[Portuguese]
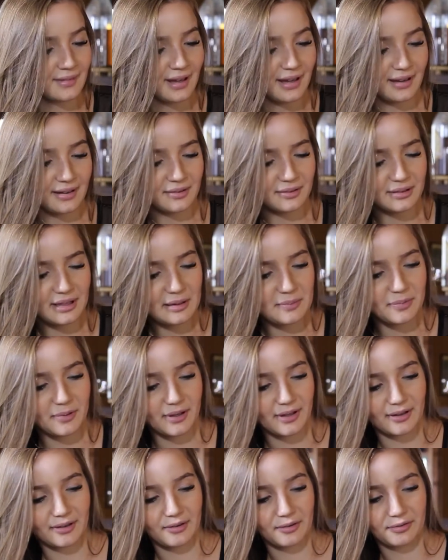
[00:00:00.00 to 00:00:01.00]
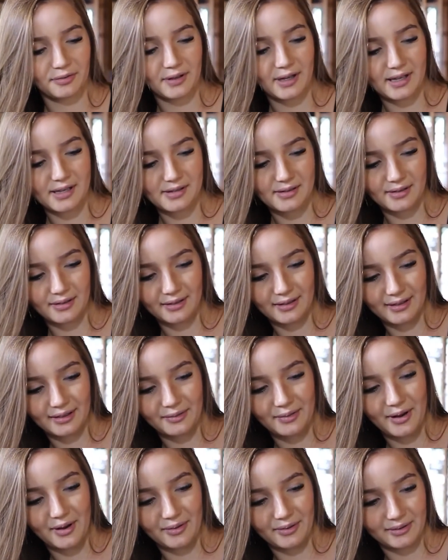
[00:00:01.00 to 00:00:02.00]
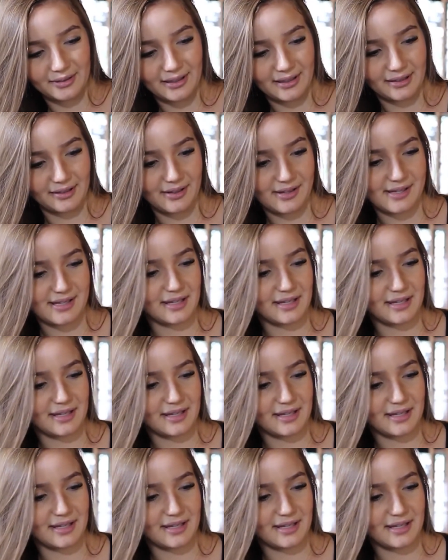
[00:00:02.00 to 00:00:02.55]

ou clicar na descrição do vídeo.